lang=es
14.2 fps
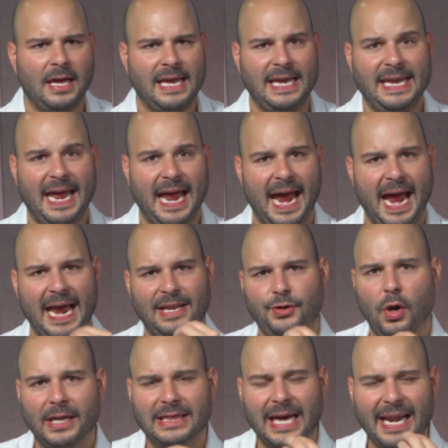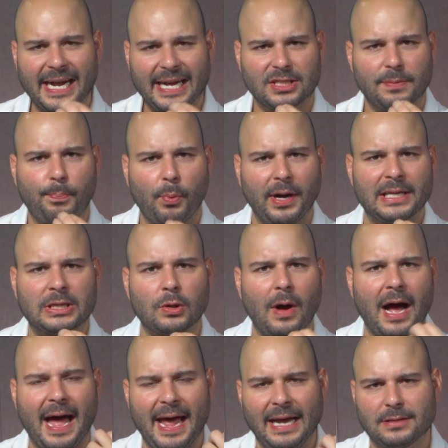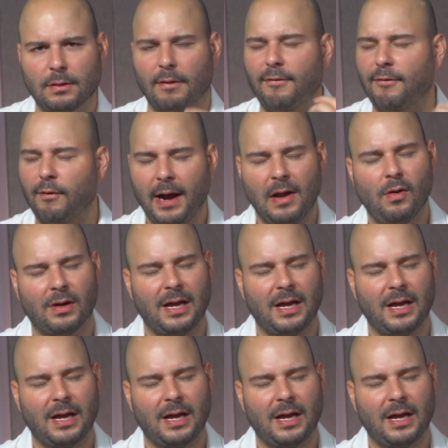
Y el yo estar expuesto a eso fue lo